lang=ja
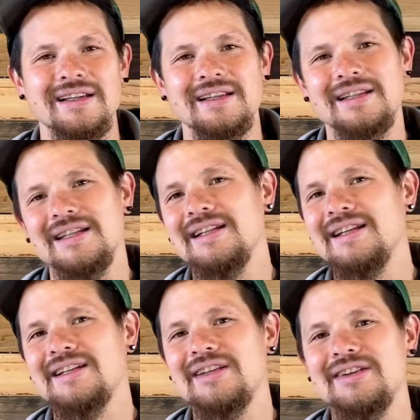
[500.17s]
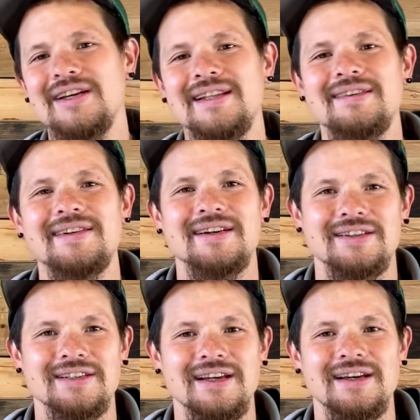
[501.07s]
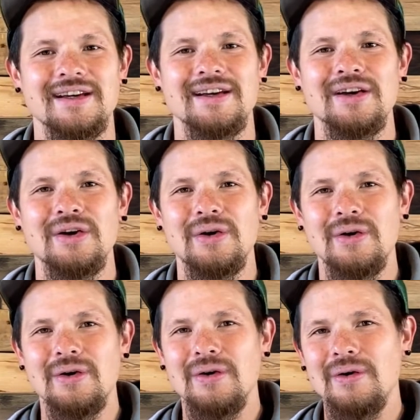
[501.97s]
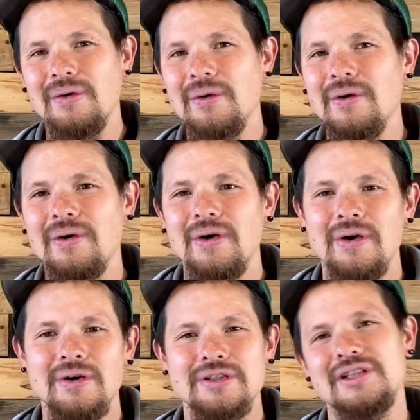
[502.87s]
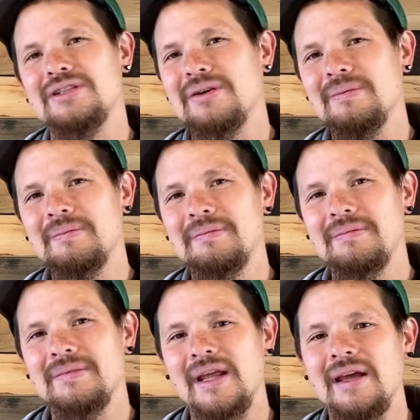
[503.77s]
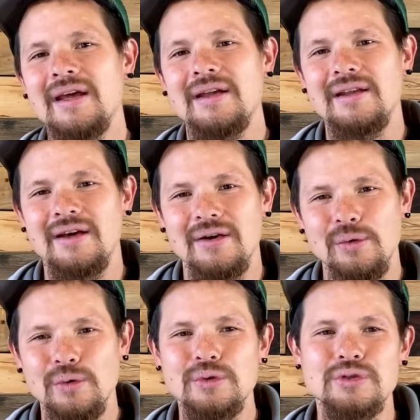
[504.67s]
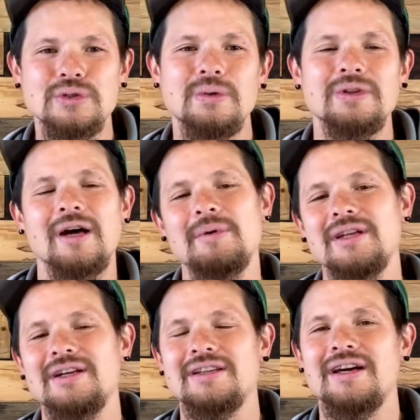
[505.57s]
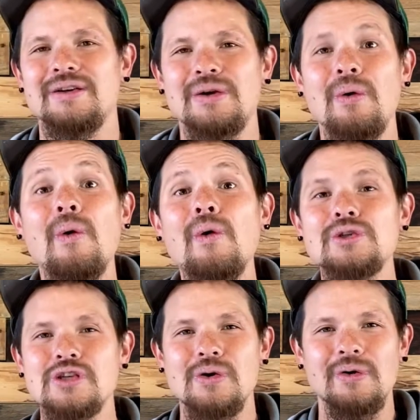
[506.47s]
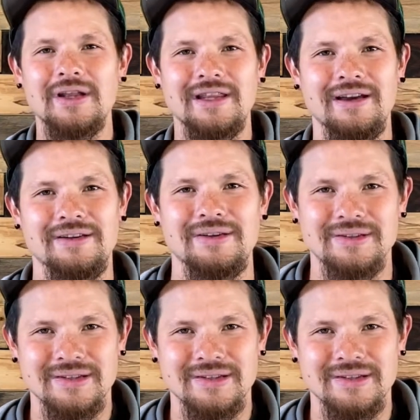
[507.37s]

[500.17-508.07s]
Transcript: 木でできてる家ではなくて、王、子孫。ね、王と子孫をダビデに与えるよ。王朝を与えるよ。